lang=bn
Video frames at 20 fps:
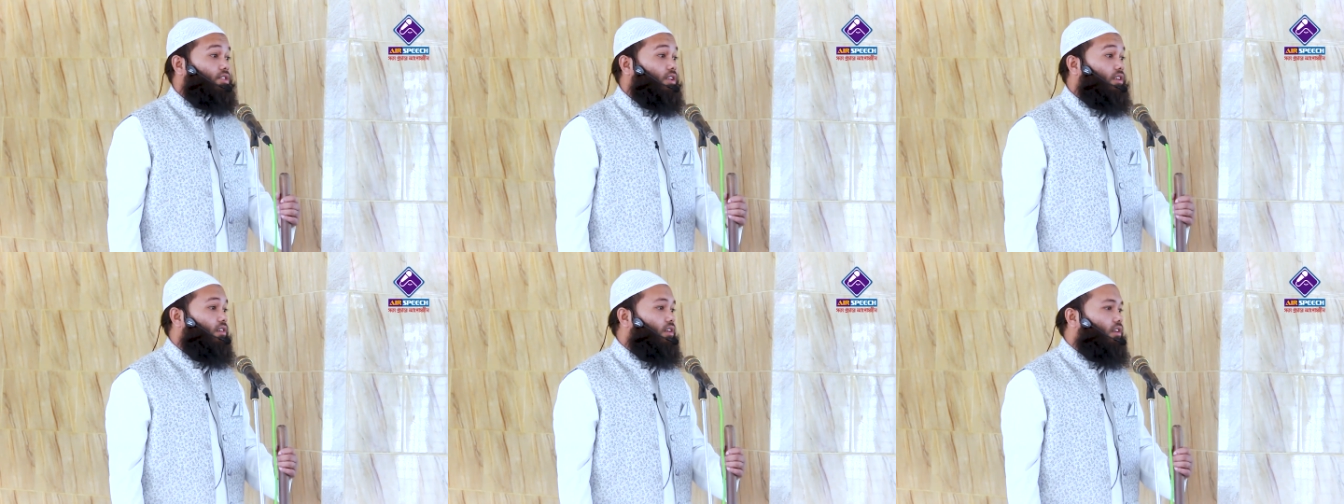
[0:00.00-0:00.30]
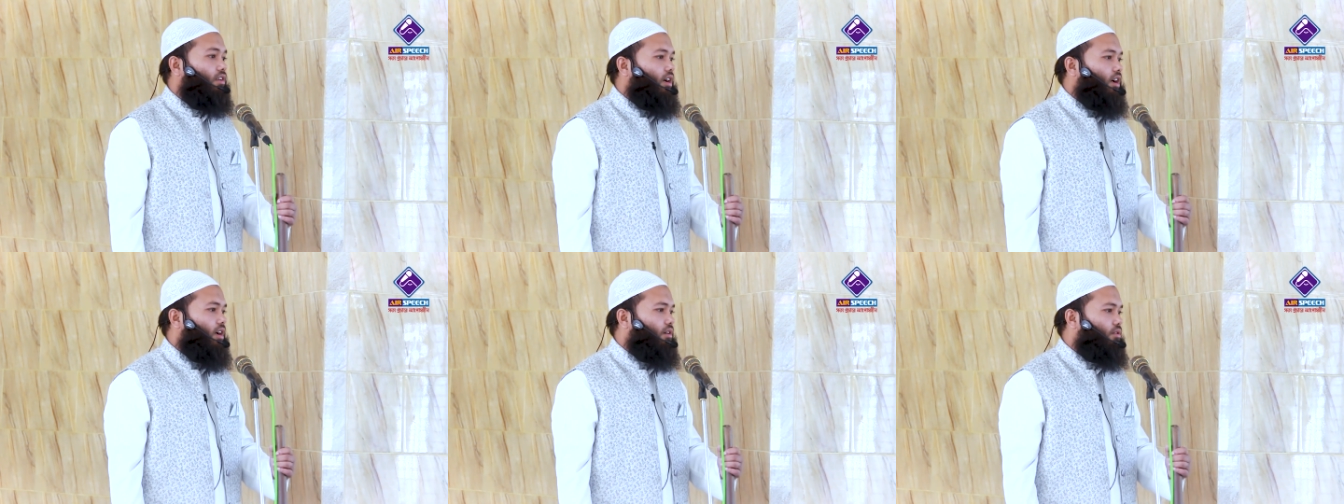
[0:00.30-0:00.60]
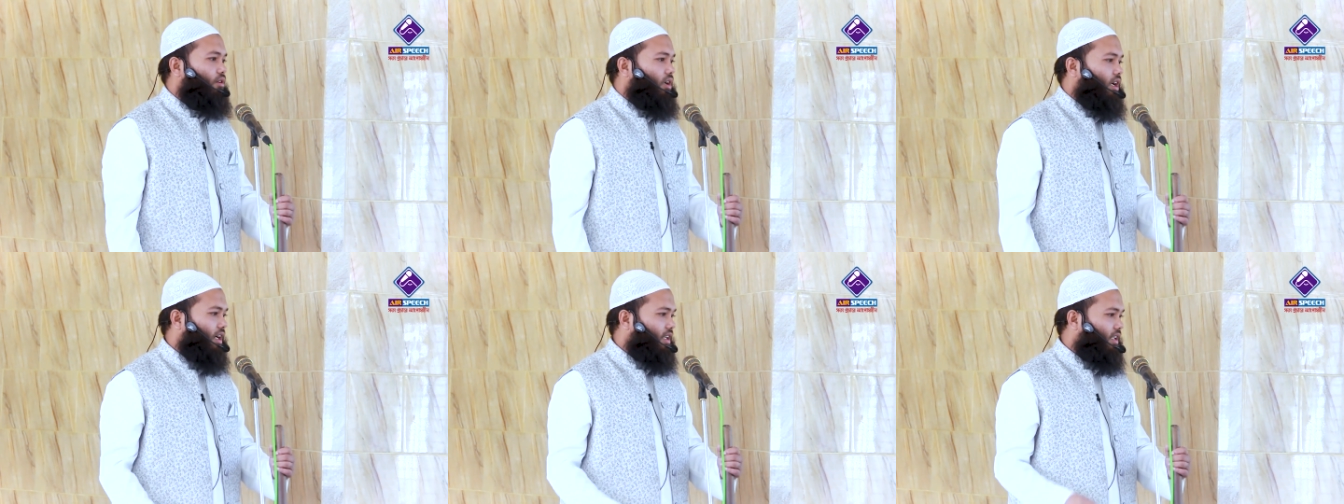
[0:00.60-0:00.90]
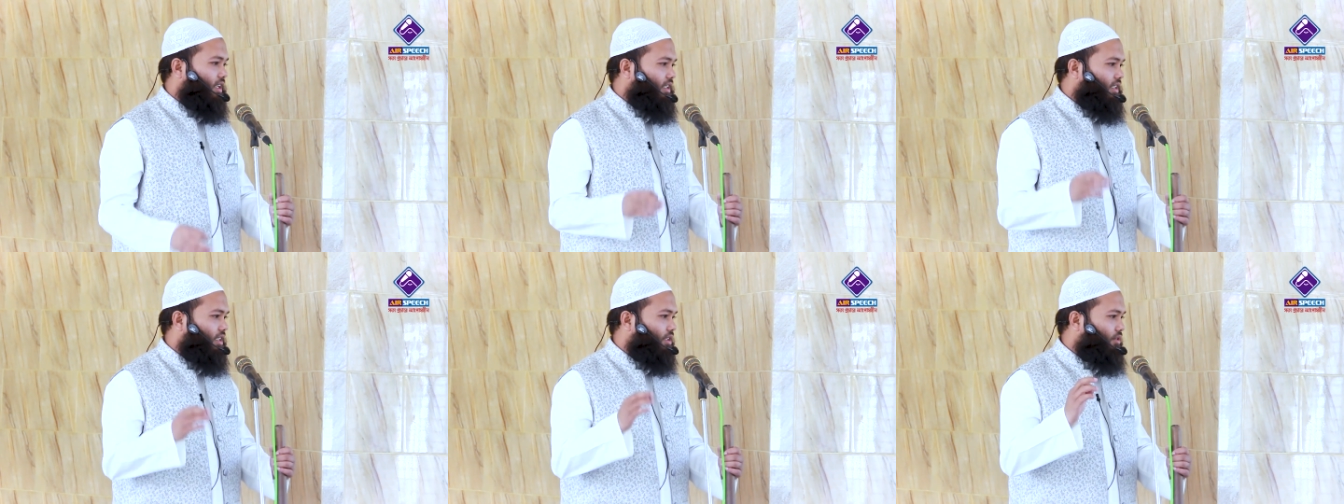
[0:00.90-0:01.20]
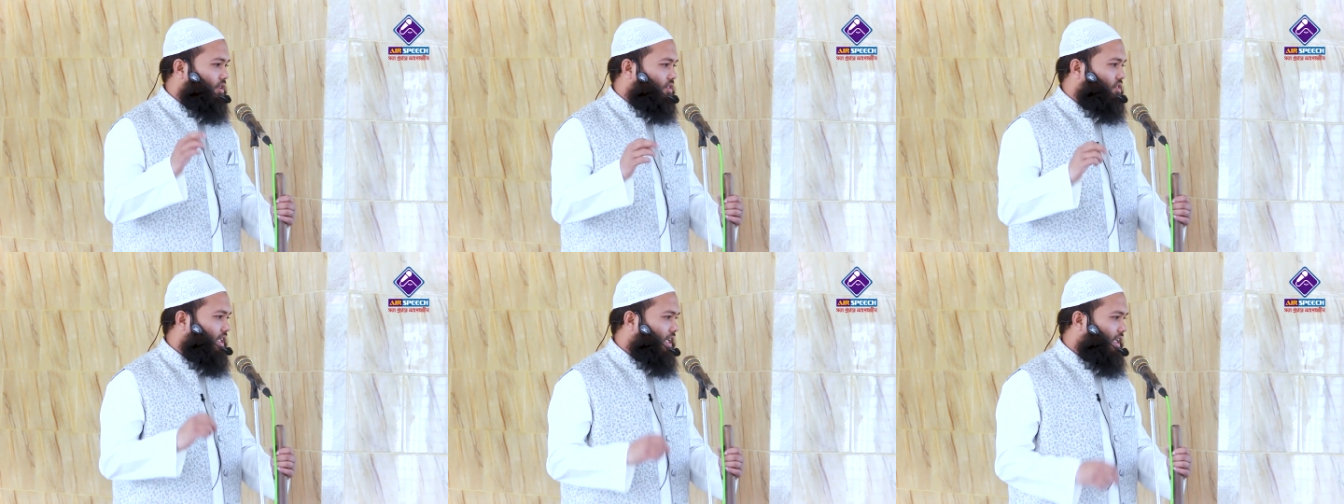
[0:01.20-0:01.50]
সাল্লাল্লাহু আলাইহি
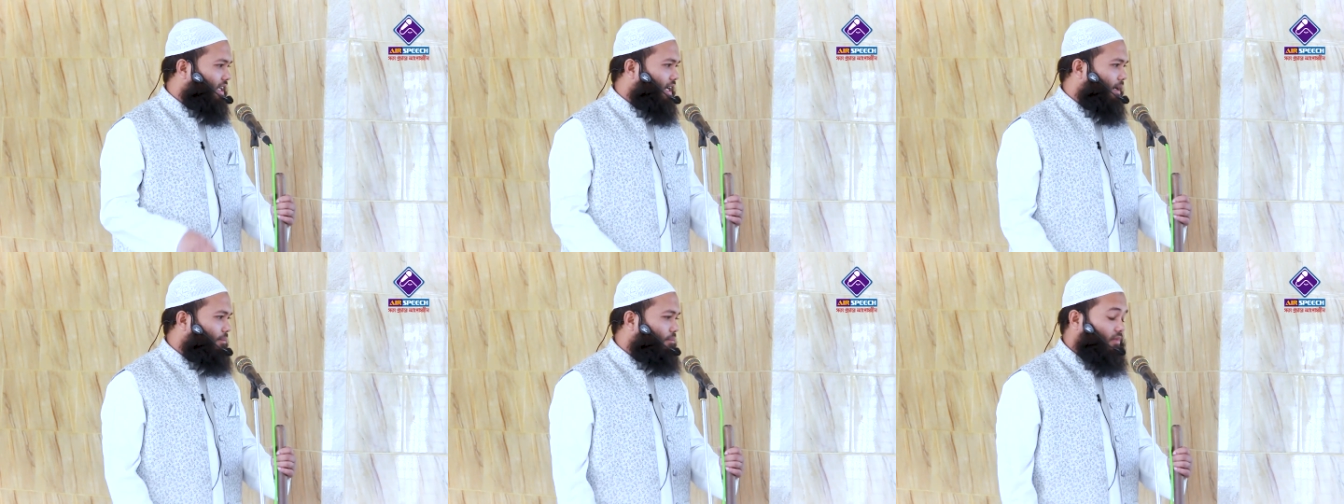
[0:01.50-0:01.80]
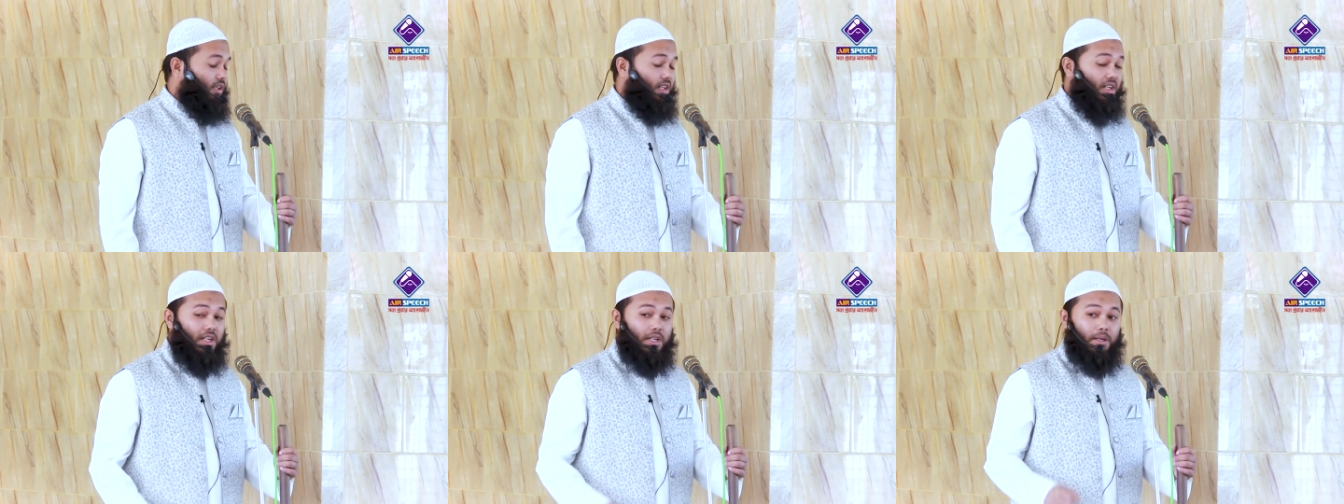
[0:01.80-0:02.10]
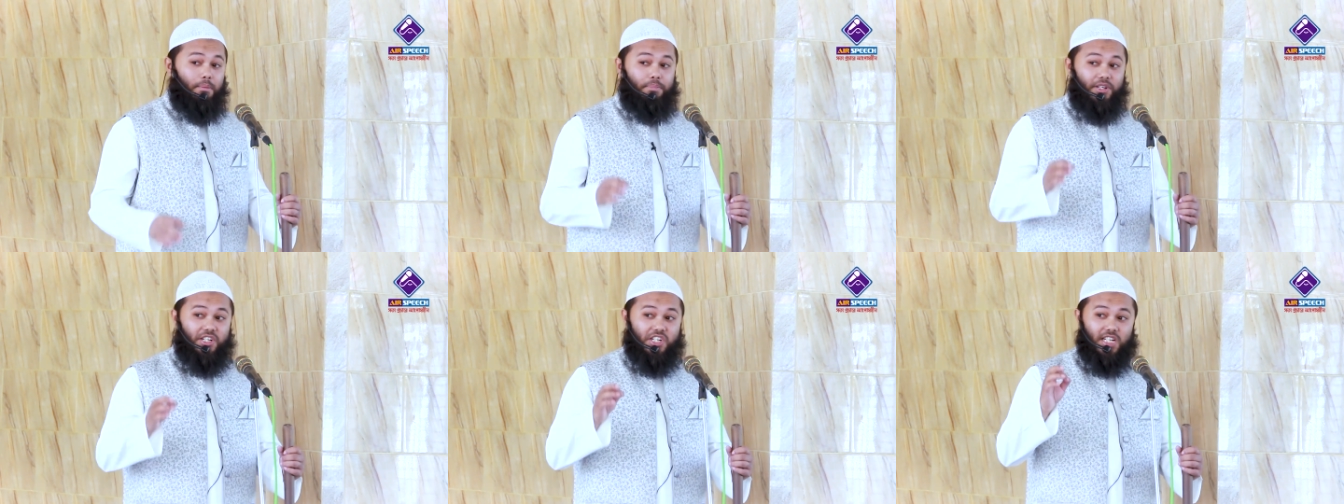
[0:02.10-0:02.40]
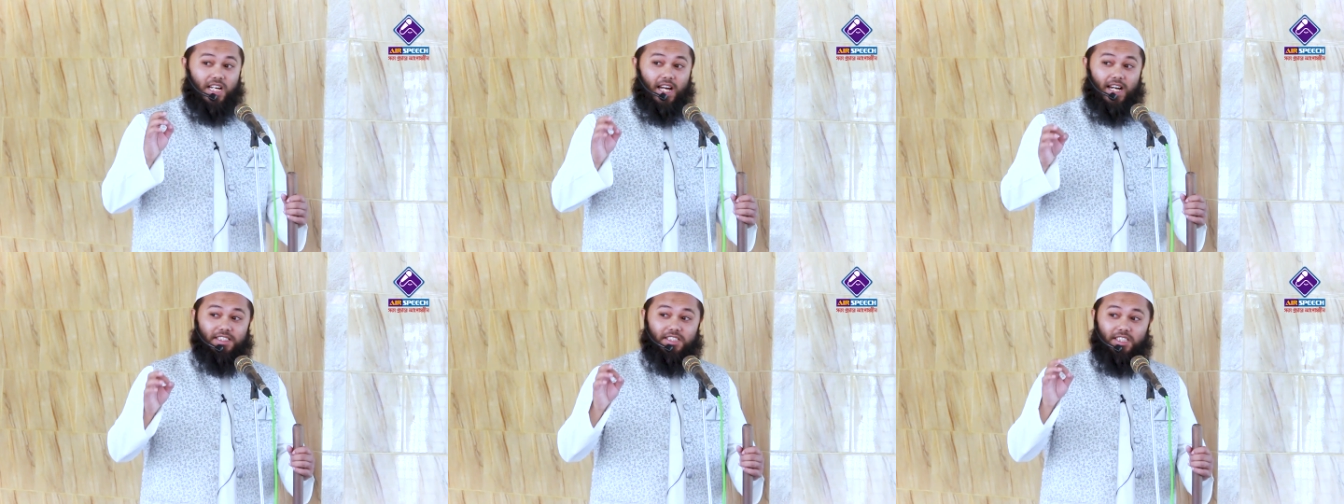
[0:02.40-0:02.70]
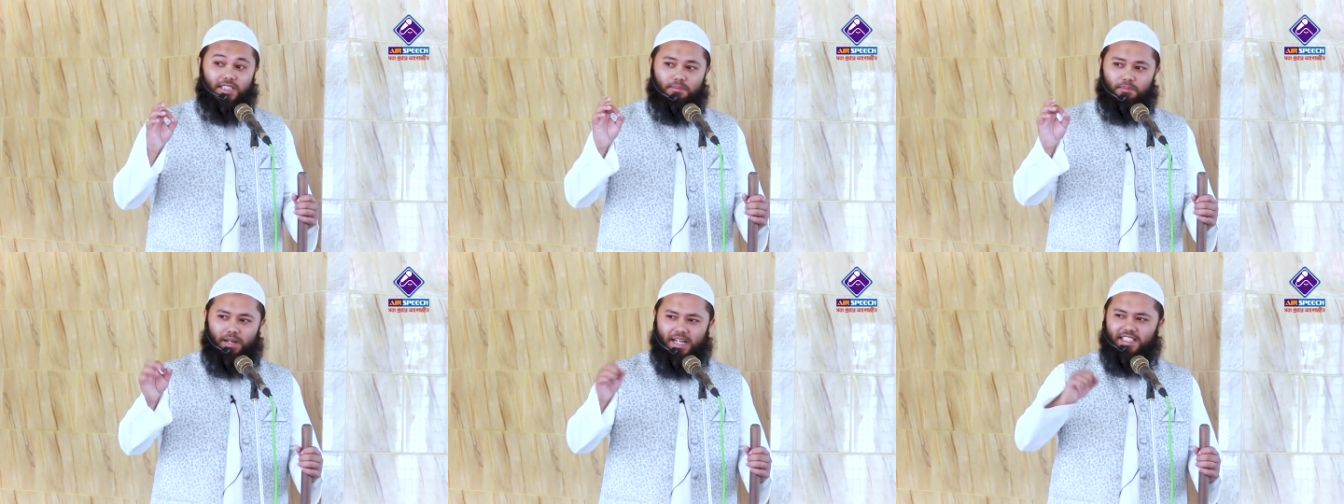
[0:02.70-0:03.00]
ওয়াসাল্লাম
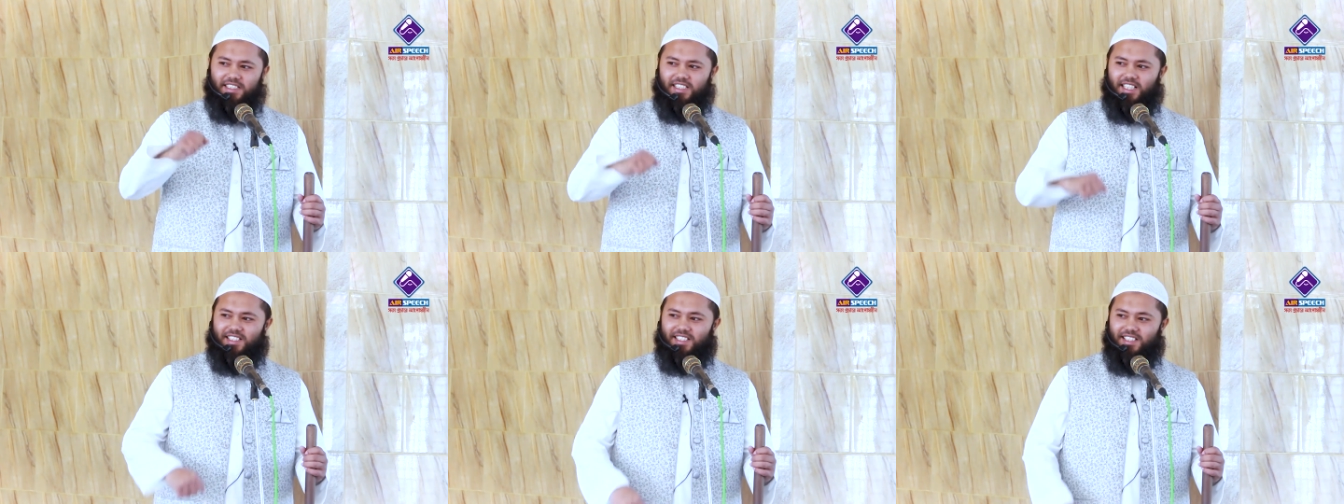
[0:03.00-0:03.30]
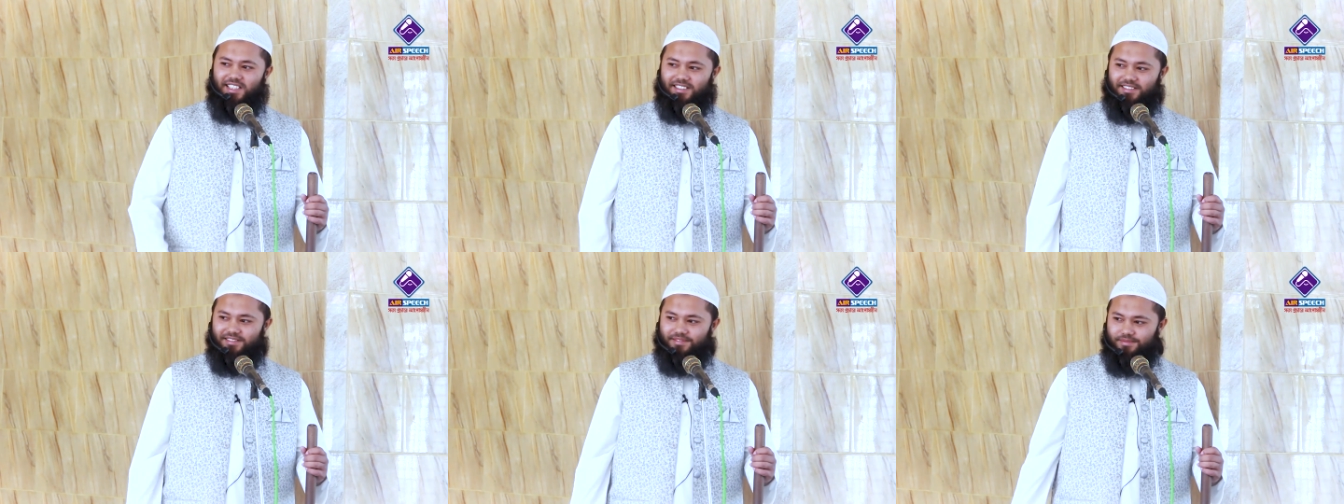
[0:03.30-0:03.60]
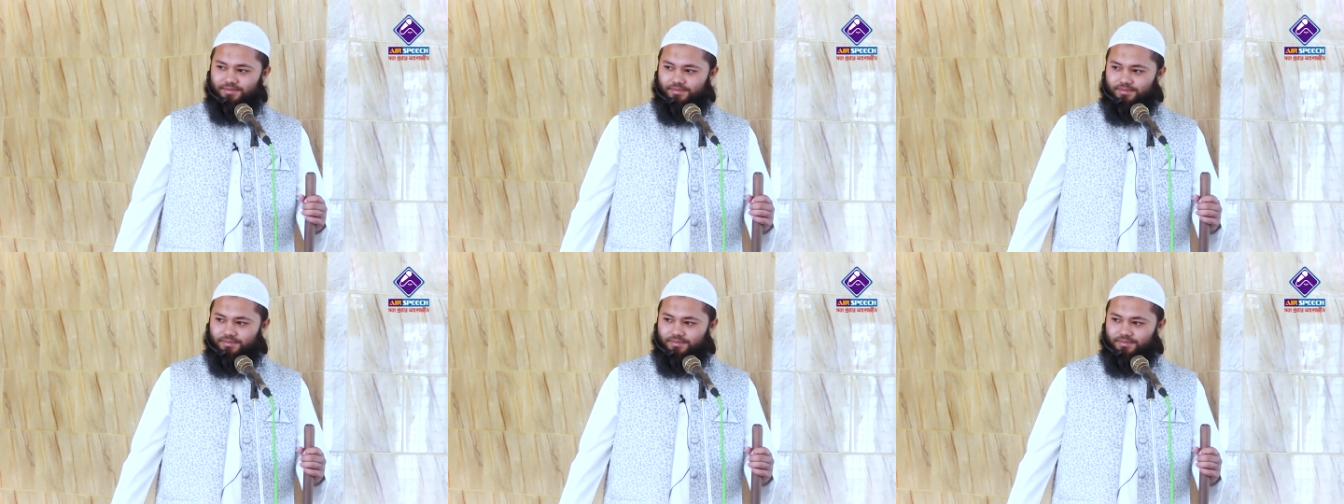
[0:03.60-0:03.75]
বিষাতিন মাইতাতিন